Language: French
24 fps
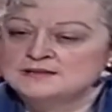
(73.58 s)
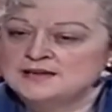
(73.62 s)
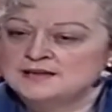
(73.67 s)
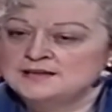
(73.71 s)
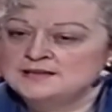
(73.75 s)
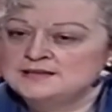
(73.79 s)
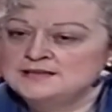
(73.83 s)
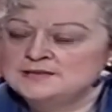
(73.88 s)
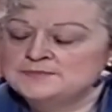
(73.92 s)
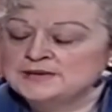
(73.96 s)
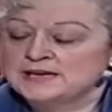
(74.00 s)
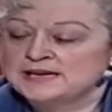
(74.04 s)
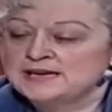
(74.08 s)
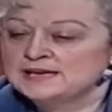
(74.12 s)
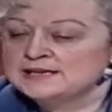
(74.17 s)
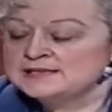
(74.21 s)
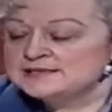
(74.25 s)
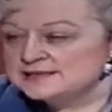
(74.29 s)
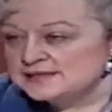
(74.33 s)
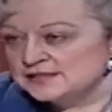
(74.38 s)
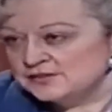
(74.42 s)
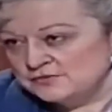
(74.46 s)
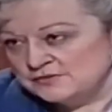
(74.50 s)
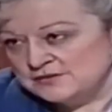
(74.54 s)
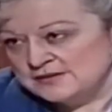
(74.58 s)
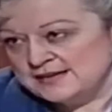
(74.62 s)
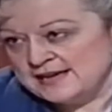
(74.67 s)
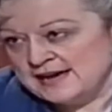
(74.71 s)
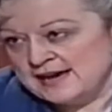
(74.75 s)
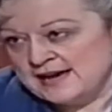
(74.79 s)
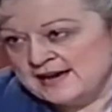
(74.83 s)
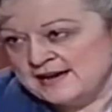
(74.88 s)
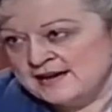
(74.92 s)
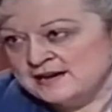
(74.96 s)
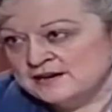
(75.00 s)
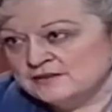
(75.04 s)
dans les librairies
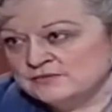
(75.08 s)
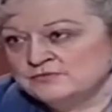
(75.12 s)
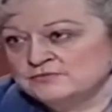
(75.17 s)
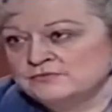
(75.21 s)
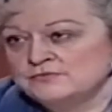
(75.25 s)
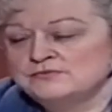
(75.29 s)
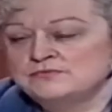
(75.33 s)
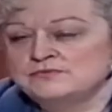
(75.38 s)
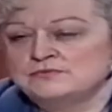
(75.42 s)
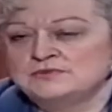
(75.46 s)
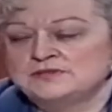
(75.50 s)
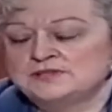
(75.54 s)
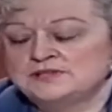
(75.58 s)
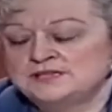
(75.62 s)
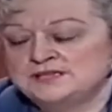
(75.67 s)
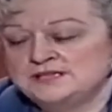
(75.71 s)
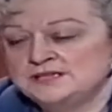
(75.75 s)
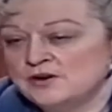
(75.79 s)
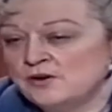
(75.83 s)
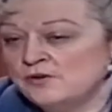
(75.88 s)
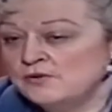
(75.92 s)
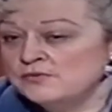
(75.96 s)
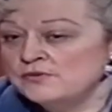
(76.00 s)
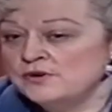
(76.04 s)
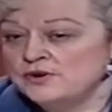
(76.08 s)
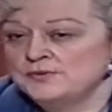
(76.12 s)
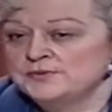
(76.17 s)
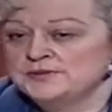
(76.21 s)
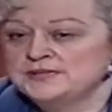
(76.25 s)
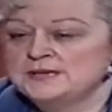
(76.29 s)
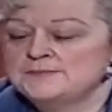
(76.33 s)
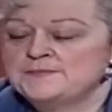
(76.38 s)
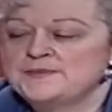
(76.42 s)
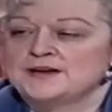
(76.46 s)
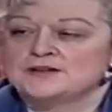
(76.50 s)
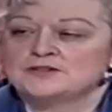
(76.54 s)
séculières ou qui ont un
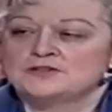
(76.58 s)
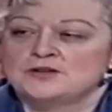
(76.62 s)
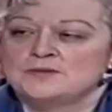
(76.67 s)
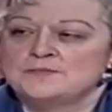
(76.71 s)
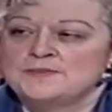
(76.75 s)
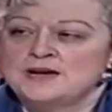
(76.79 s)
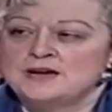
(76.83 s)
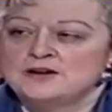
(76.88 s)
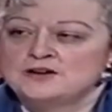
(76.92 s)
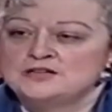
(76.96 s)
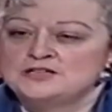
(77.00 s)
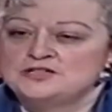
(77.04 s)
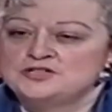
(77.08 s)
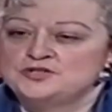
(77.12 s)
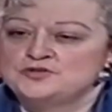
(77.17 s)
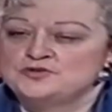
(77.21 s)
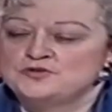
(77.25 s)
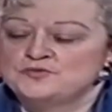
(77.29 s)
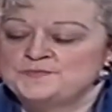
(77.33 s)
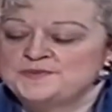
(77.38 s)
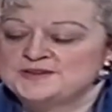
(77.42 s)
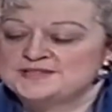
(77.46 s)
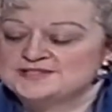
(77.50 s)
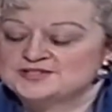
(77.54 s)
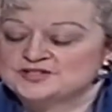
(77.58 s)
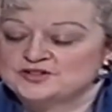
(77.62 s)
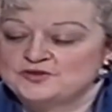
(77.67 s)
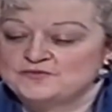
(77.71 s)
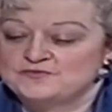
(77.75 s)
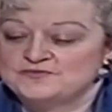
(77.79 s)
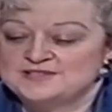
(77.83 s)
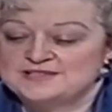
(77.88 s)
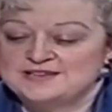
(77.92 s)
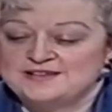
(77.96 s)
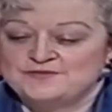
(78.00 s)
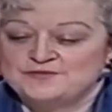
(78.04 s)
département religieux parce que
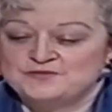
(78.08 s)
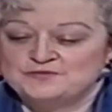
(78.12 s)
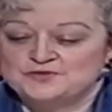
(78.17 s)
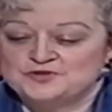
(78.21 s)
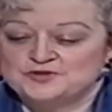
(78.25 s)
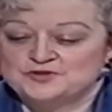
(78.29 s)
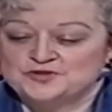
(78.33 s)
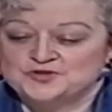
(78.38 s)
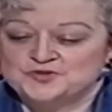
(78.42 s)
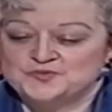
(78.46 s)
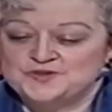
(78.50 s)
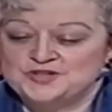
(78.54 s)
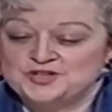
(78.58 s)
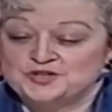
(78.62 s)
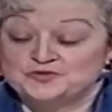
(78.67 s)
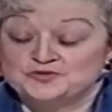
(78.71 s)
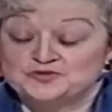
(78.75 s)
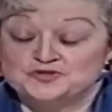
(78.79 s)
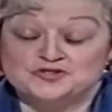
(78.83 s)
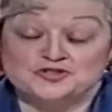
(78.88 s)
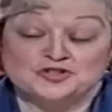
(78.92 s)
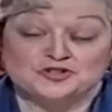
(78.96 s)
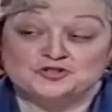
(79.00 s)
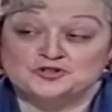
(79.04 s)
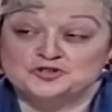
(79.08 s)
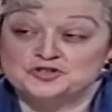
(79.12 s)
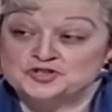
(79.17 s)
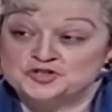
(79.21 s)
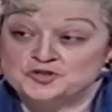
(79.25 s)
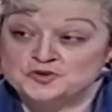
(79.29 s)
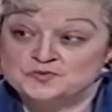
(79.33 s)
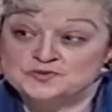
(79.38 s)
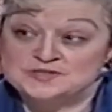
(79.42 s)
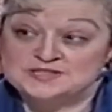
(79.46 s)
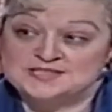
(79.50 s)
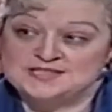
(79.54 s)
vous savez, aujourd'hui, il y a toutes sortes de
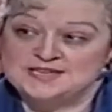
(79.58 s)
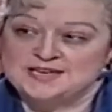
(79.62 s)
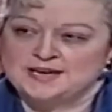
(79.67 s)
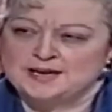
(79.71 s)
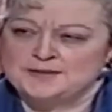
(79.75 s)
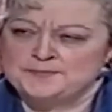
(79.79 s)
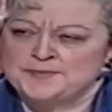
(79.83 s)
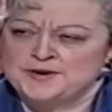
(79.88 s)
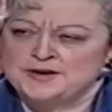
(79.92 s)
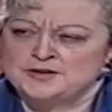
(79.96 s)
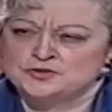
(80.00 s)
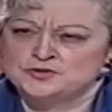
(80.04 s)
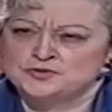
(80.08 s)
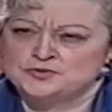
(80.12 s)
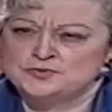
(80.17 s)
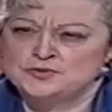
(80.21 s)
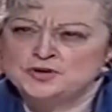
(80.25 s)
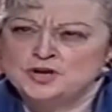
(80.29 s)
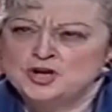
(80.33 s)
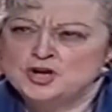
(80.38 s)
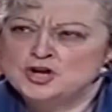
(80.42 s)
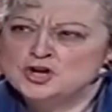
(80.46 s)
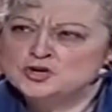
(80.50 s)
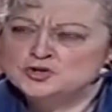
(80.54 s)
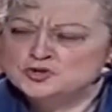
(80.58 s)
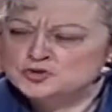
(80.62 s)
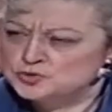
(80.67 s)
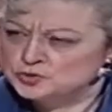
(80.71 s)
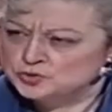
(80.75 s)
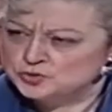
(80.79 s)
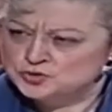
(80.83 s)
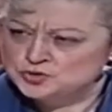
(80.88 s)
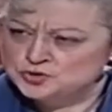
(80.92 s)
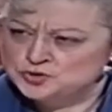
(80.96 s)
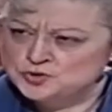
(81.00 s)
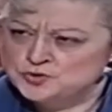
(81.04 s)
choses qui est répandues mhm.
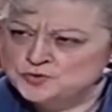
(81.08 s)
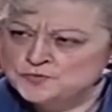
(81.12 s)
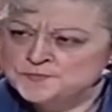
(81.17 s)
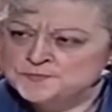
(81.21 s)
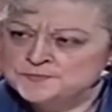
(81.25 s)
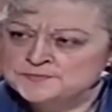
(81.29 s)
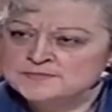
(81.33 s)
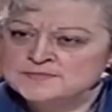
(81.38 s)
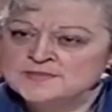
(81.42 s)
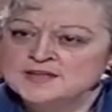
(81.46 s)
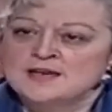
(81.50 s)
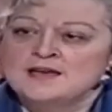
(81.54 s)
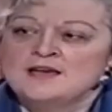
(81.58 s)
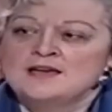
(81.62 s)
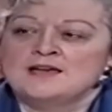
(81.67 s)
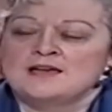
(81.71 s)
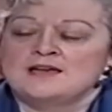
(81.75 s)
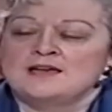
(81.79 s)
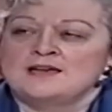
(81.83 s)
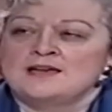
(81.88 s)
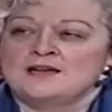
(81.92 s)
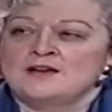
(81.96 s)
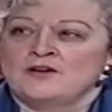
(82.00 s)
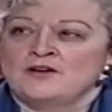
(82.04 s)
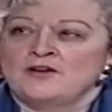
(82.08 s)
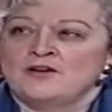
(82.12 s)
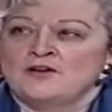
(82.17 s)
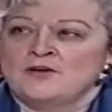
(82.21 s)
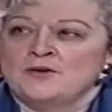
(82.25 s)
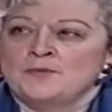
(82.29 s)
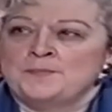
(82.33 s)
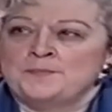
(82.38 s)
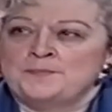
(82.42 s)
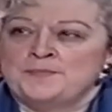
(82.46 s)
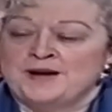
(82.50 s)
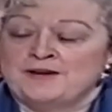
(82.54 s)
sur Dieu. Et
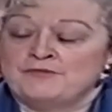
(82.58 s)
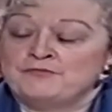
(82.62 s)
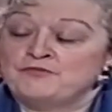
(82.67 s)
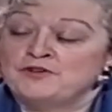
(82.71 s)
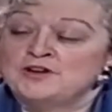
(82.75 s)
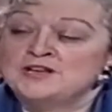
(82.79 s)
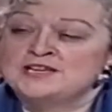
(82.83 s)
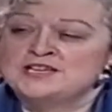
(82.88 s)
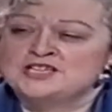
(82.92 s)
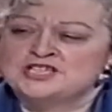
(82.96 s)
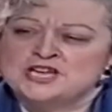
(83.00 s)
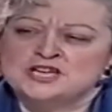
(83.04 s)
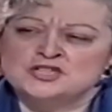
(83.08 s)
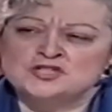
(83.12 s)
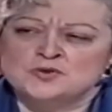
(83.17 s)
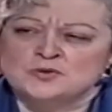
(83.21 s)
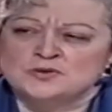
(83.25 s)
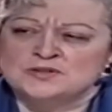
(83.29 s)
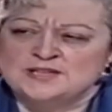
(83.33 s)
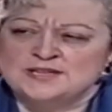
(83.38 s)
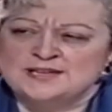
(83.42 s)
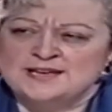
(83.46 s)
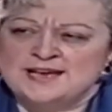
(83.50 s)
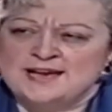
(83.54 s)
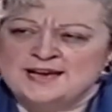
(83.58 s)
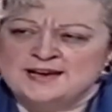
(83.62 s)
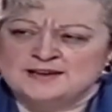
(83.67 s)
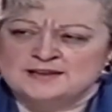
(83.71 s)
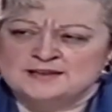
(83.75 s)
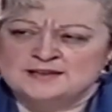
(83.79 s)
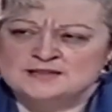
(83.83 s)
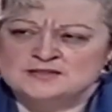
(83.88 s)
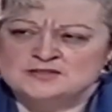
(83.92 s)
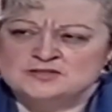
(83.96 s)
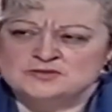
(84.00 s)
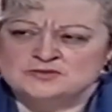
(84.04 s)
euh, parfois, les gens sont
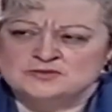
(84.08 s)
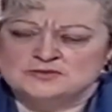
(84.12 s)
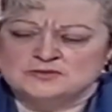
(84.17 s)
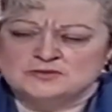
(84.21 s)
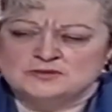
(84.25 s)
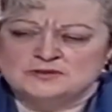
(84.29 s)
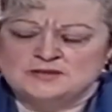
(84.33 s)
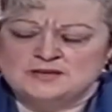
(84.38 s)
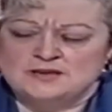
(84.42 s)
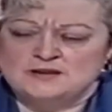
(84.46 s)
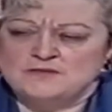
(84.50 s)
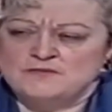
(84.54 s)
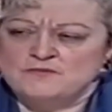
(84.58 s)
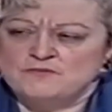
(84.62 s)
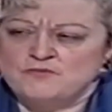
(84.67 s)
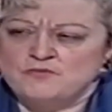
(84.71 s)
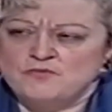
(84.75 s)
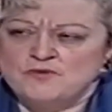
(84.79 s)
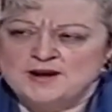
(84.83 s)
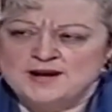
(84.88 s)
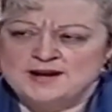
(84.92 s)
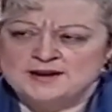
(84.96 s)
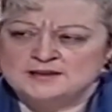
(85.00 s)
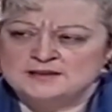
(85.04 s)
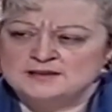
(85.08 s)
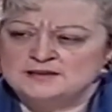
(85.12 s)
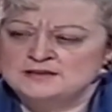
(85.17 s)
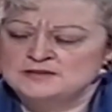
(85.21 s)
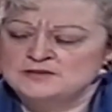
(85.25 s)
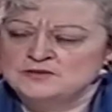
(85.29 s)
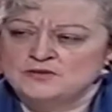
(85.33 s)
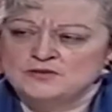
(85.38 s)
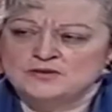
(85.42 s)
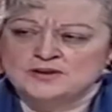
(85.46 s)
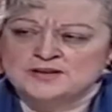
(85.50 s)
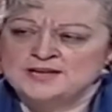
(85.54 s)
égarés sur des voies
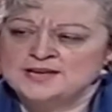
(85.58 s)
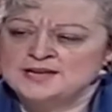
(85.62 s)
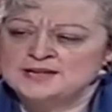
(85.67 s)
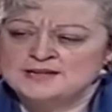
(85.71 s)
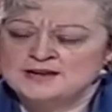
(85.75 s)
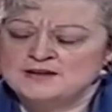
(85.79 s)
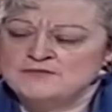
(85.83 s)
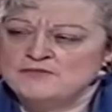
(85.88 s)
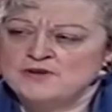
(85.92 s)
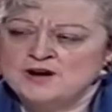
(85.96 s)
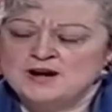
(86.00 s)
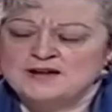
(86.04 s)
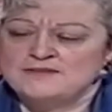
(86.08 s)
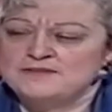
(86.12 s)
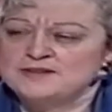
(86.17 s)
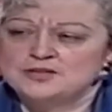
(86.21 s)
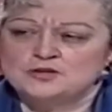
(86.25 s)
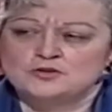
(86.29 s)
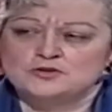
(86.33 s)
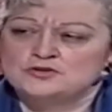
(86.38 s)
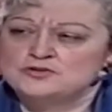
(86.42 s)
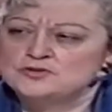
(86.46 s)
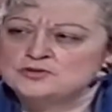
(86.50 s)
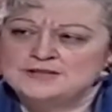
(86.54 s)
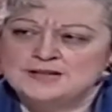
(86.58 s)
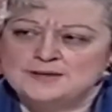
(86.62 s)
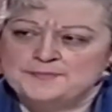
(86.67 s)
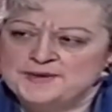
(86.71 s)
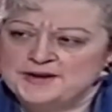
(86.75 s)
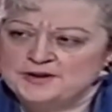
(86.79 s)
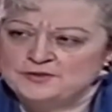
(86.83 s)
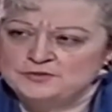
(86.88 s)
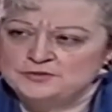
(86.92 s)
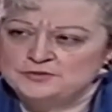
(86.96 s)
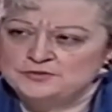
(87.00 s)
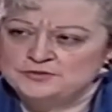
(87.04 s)
qui n'ont rien à voir avec le Dieu de la
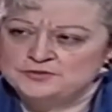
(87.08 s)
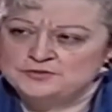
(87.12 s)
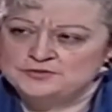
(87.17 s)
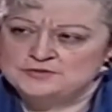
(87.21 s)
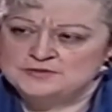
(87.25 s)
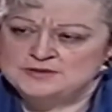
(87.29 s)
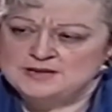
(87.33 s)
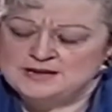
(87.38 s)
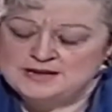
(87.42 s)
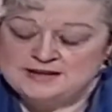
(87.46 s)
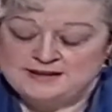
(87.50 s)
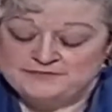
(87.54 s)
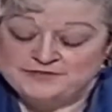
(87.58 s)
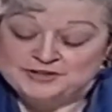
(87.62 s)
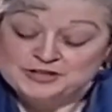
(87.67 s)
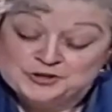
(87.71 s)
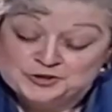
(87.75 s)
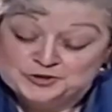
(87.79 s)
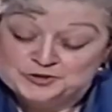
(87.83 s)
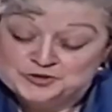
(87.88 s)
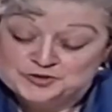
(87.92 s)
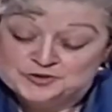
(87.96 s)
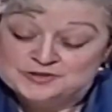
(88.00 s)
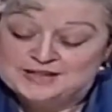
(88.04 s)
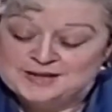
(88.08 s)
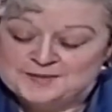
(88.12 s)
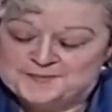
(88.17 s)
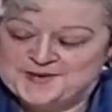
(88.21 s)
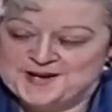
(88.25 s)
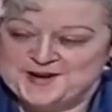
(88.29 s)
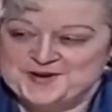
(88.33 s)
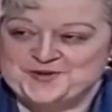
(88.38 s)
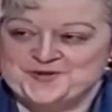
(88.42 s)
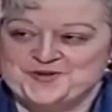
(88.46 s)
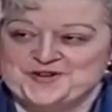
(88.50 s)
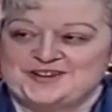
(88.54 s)
parole. avec le Dieu de la
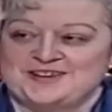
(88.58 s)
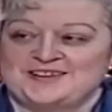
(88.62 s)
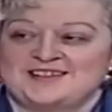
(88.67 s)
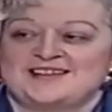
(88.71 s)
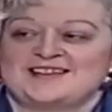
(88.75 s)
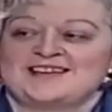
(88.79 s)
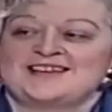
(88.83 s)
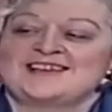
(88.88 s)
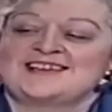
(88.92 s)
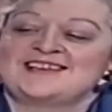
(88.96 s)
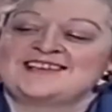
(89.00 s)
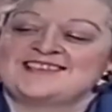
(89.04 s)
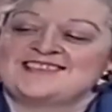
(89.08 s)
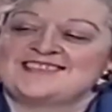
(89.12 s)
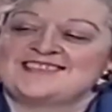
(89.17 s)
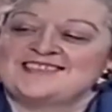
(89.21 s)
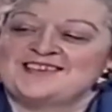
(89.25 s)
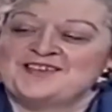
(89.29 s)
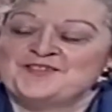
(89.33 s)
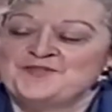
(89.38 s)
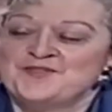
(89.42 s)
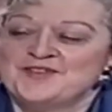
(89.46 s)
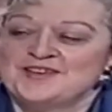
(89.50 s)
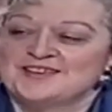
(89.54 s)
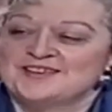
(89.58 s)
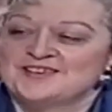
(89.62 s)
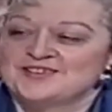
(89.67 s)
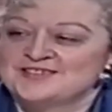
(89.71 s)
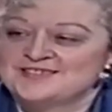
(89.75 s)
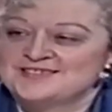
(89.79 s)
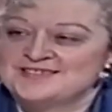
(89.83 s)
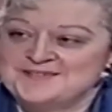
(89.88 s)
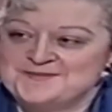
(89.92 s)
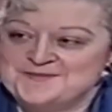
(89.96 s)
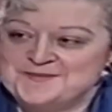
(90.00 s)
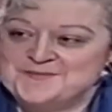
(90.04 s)
parole. Mhm. Ça fait
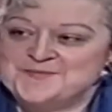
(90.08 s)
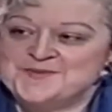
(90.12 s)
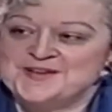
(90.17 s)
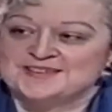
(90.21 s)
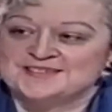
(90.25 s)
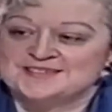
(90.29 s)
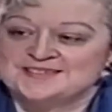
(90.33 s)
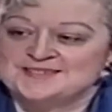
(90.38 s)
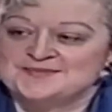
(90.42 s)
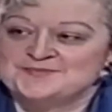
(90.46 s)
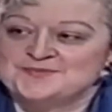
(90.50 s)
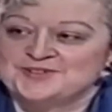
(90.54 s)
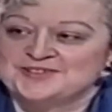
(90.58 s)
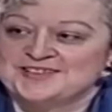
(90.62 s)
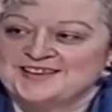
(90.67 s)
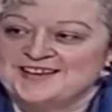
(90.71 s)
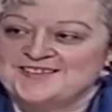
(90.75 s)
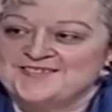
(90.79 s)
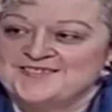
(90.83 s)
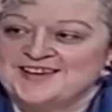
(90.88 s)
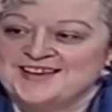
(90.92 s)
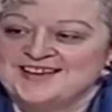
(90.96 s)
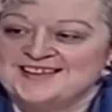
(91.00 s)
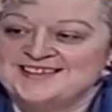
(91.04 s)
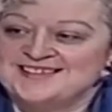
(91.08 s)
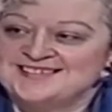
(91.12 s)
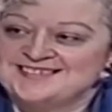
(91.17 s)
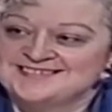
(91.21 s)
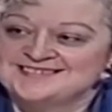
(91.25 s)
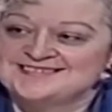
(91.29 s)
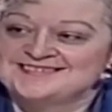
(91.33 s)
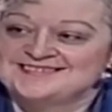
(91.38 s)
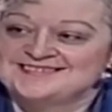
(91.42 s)
que ça fait partie de mon travail.